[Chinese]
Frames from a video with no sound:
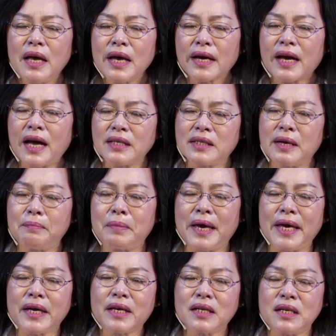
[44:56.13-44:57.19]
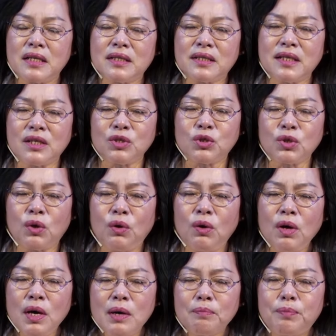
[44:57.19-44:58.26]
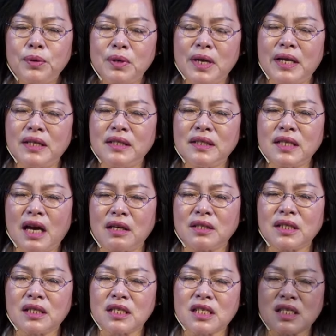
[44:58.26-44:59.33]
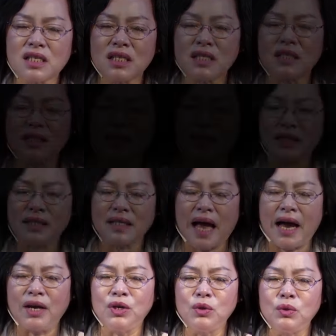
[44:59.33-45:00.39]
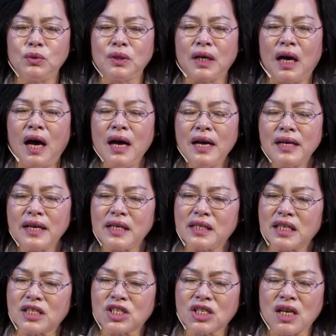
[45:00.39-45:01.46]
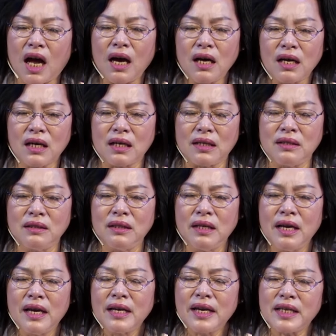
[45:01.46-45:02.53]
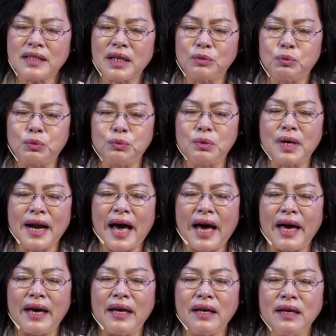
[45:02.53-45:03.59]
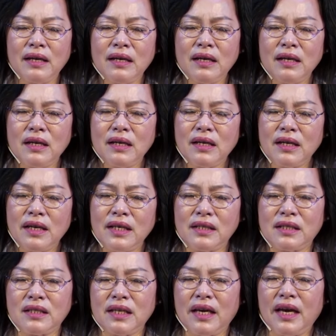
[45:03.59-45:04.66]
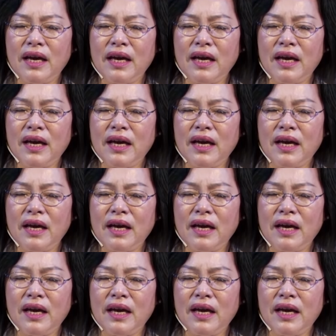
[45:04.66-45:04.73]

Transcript: 看见每一个人心中不能向这个世界展露的那些伤痕、那些无奈、那些